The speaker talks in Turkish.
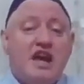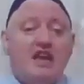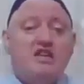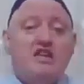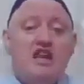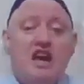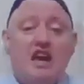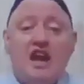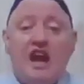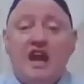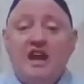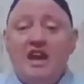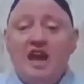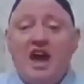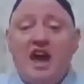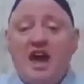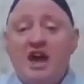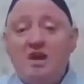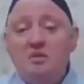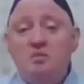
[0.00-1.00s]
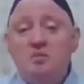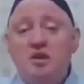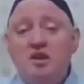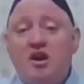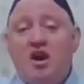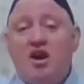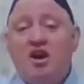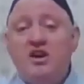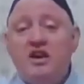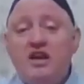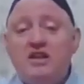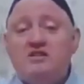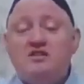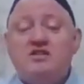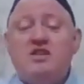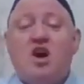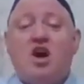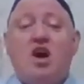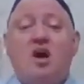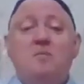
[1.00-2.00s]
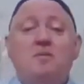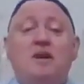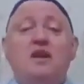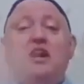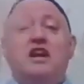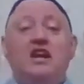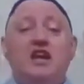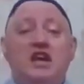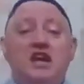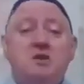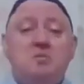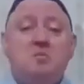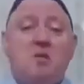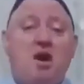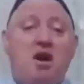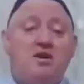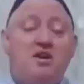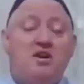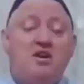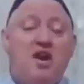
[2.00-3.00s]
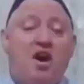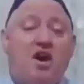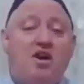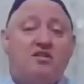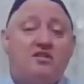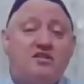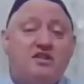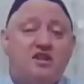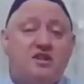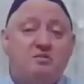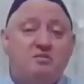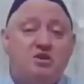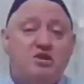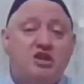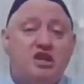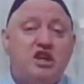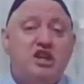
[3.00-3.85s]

Gelen her bir ayet sahabenin imanını arttırmış,